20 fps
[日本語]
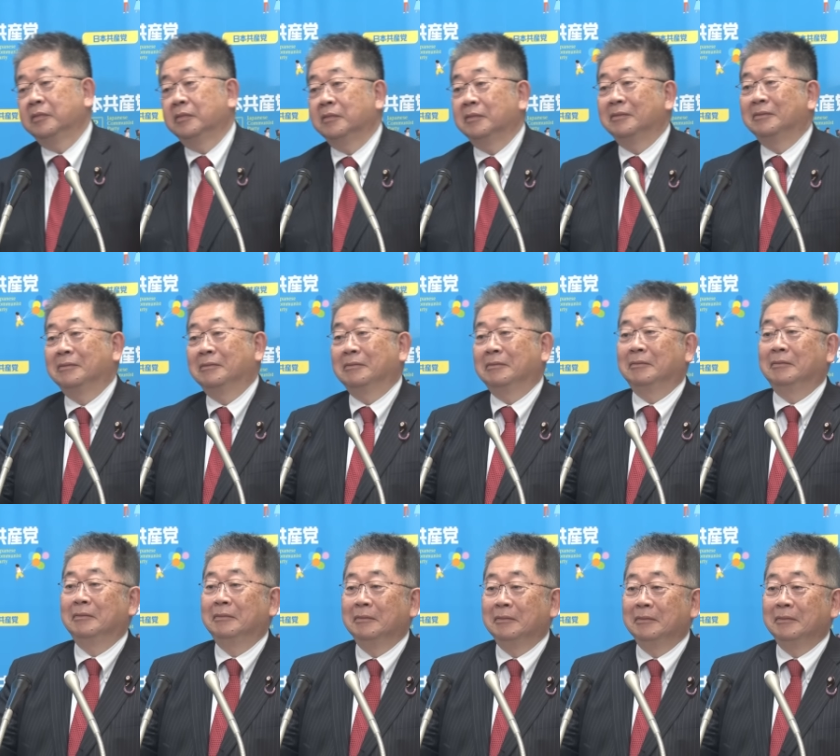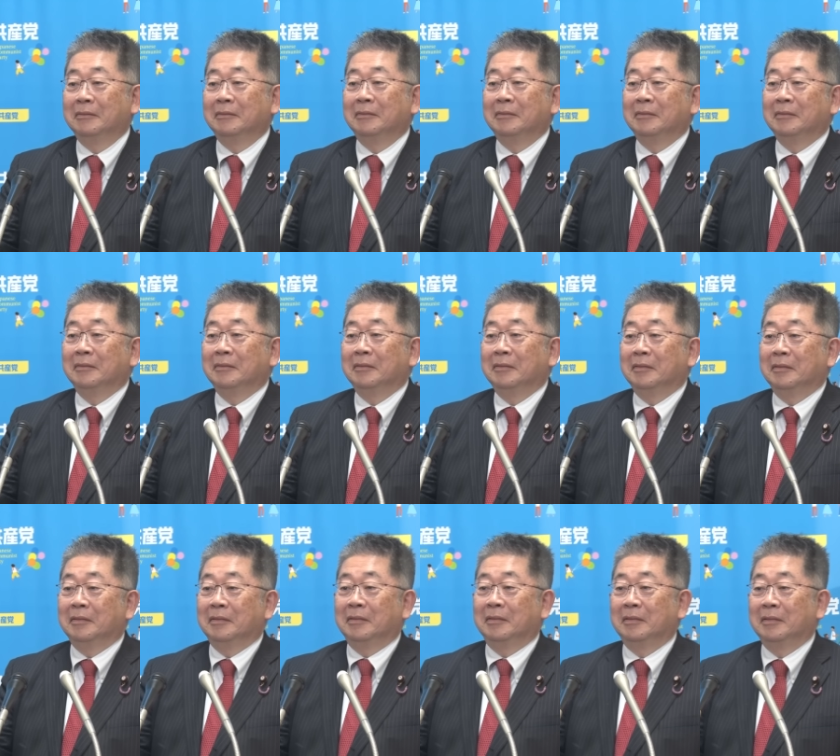そうできてるのかま
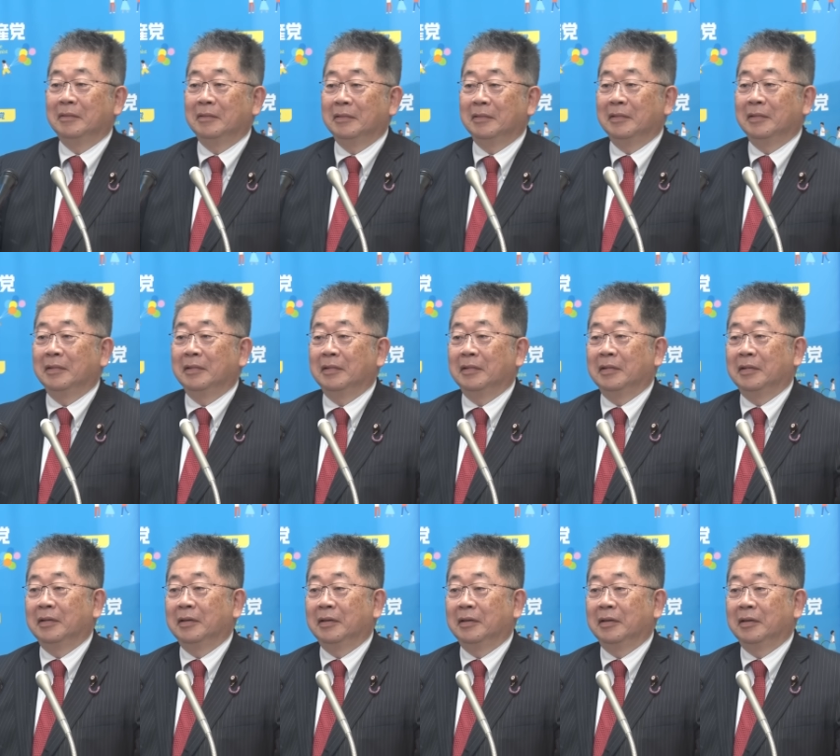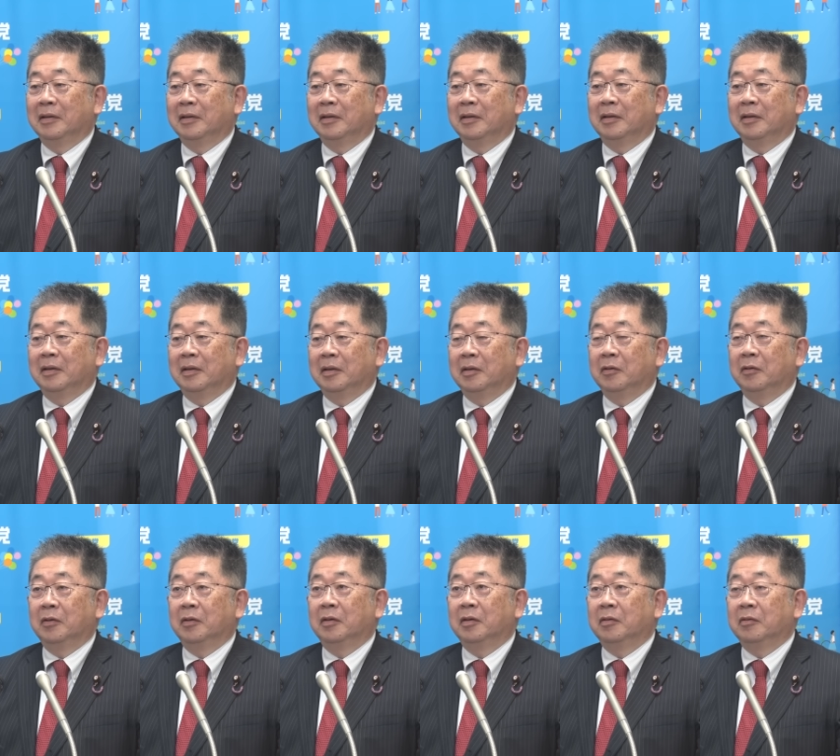ずそこまで至ってない
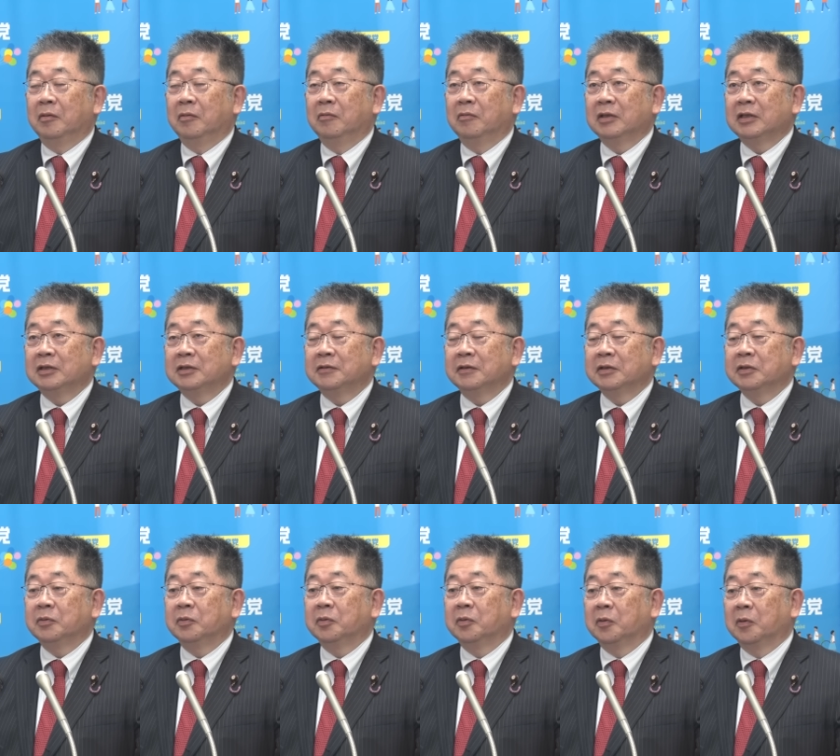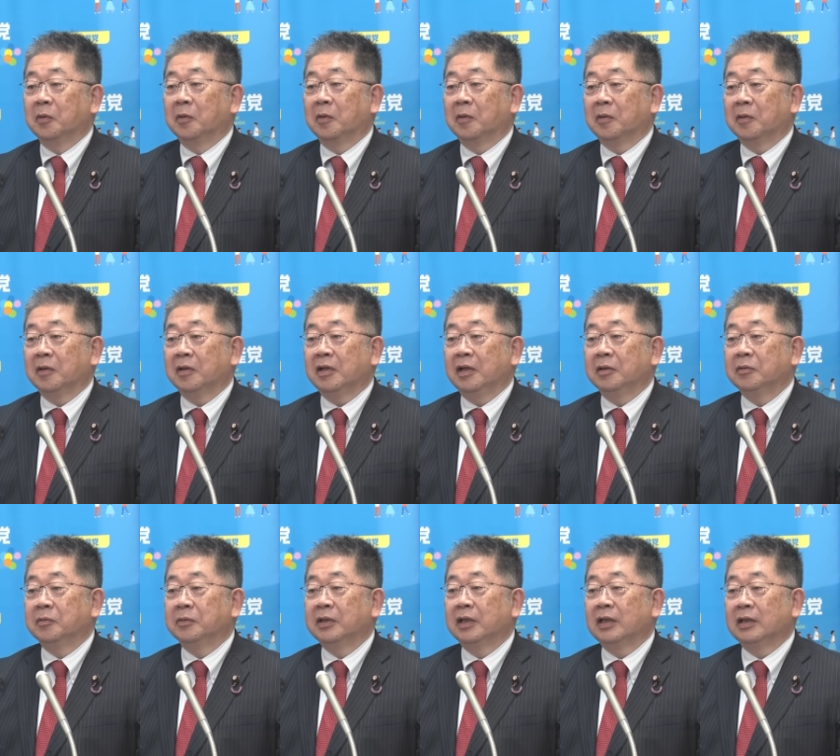う私は今日の会
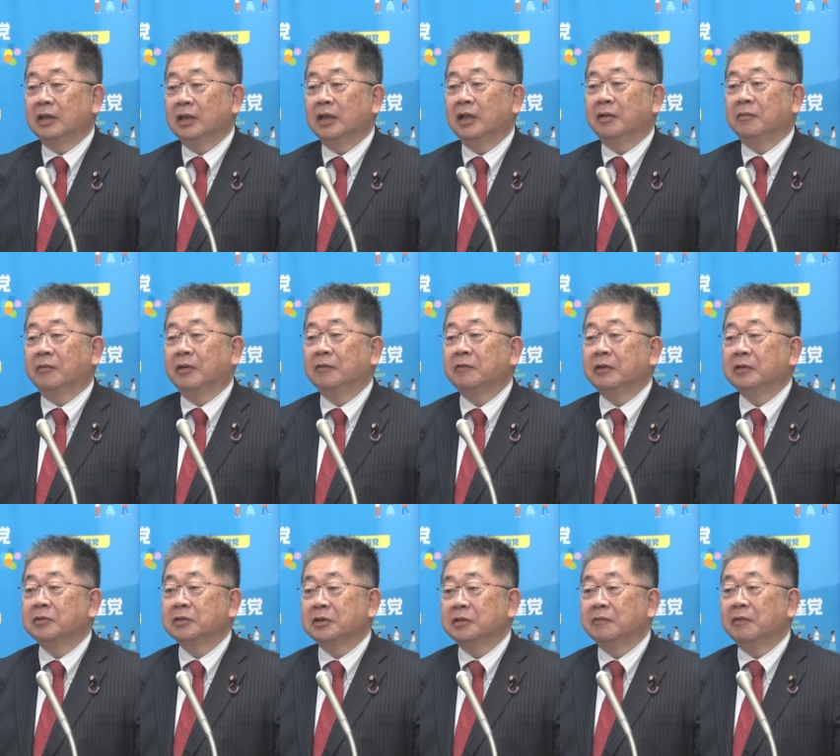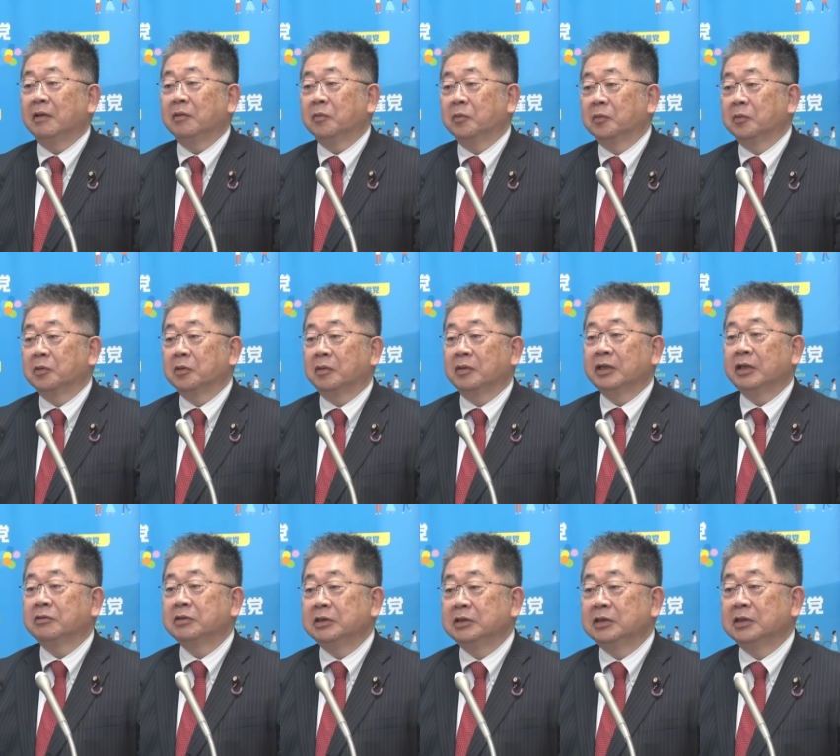合の中でわれわれとしてはこの
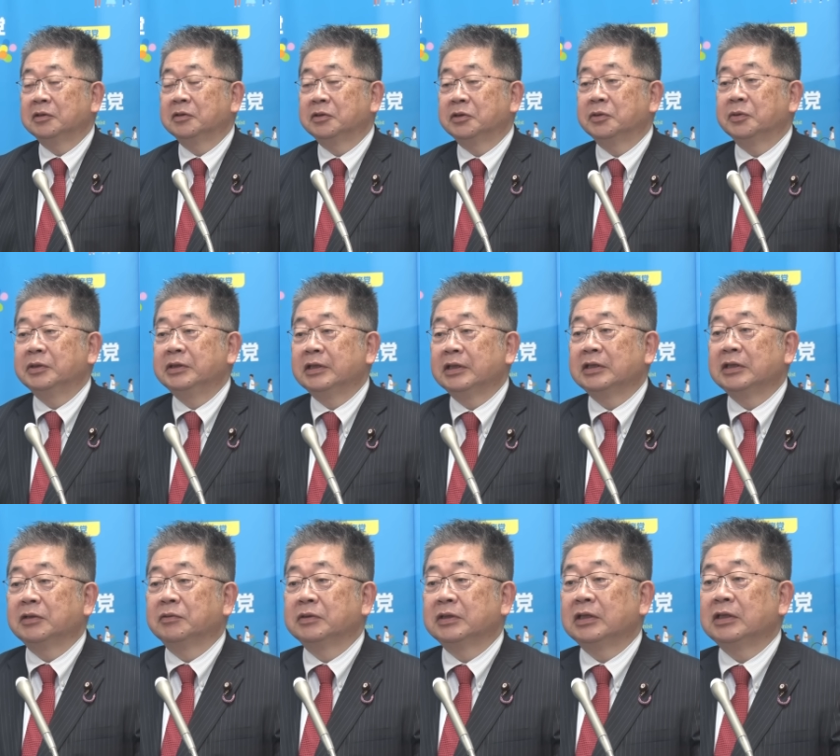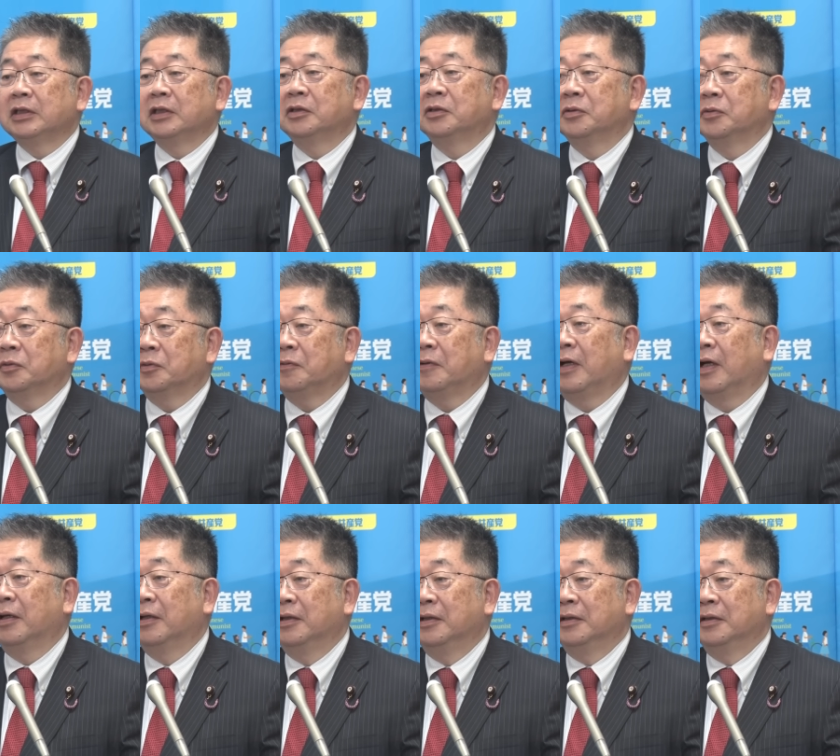逆進性の強い税制の是正ということ
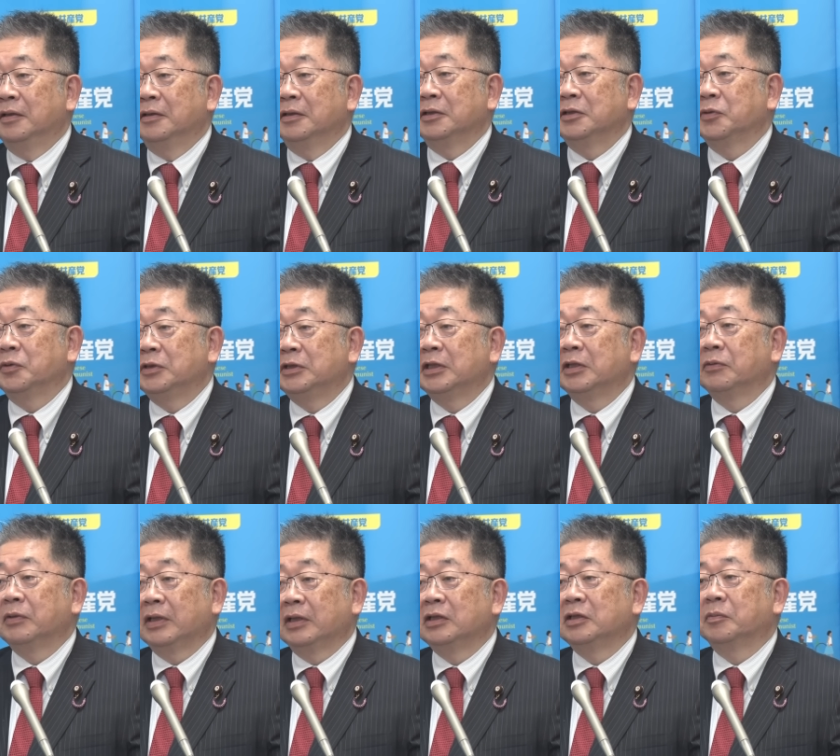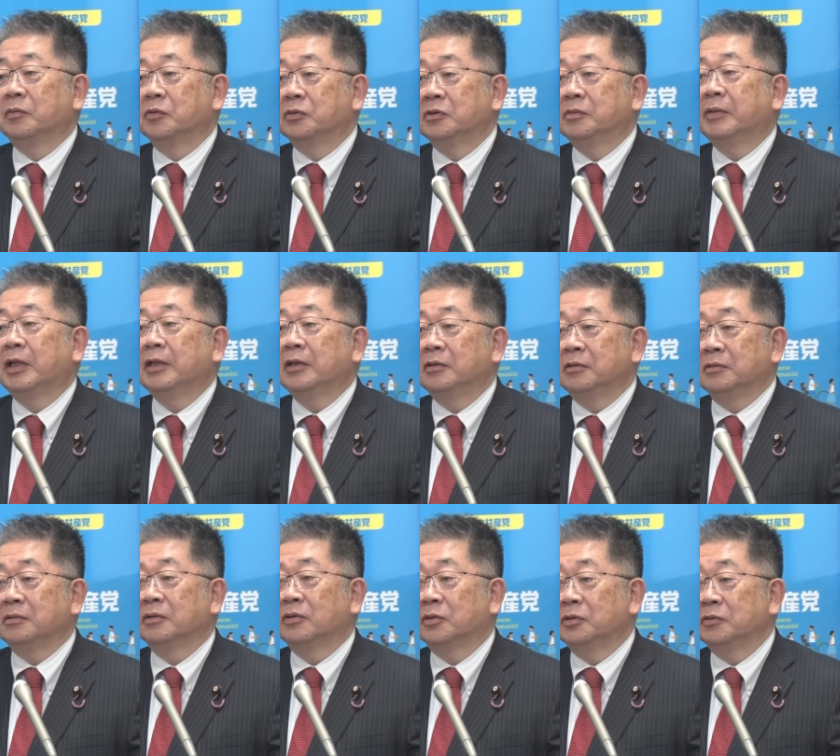は消費税の減税も含まれ
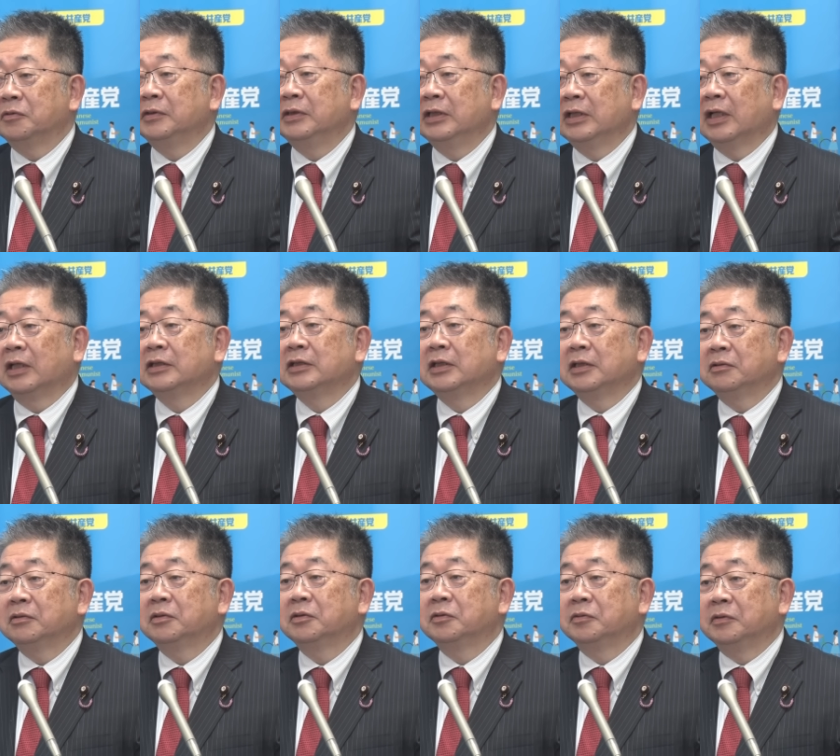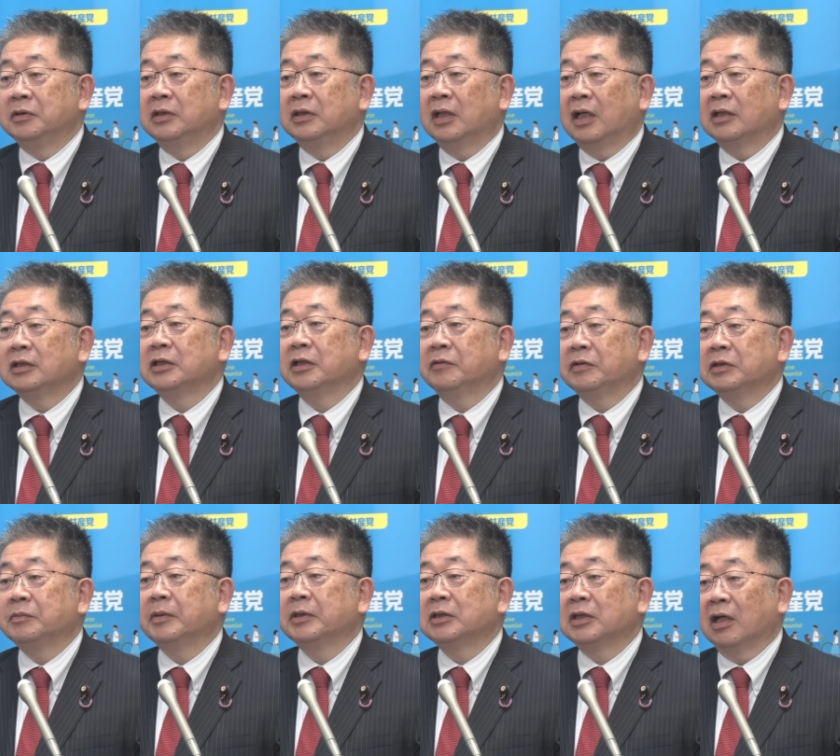るというふうに理解しているというふうに発言は
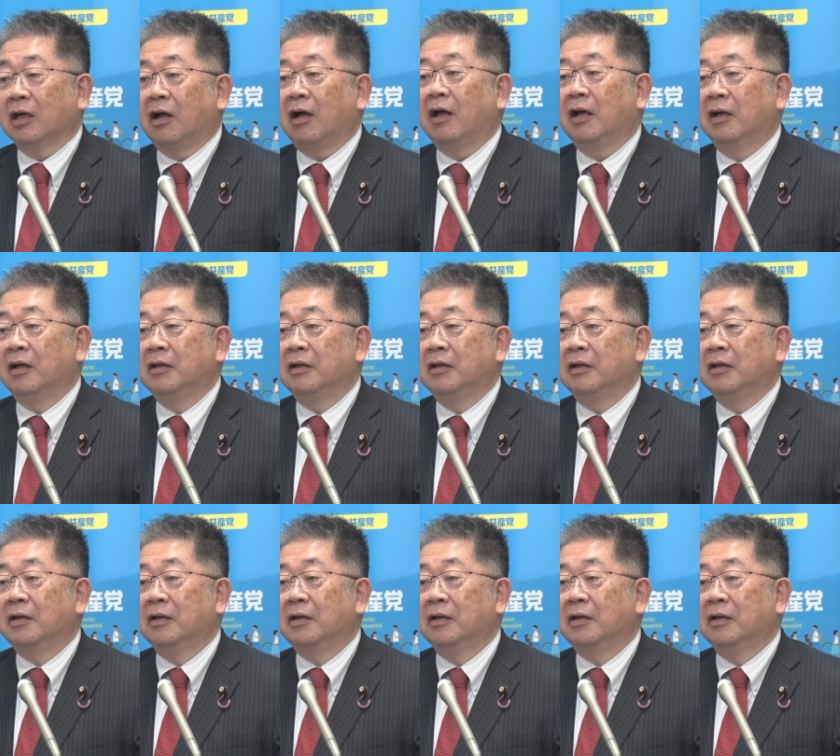しましたが、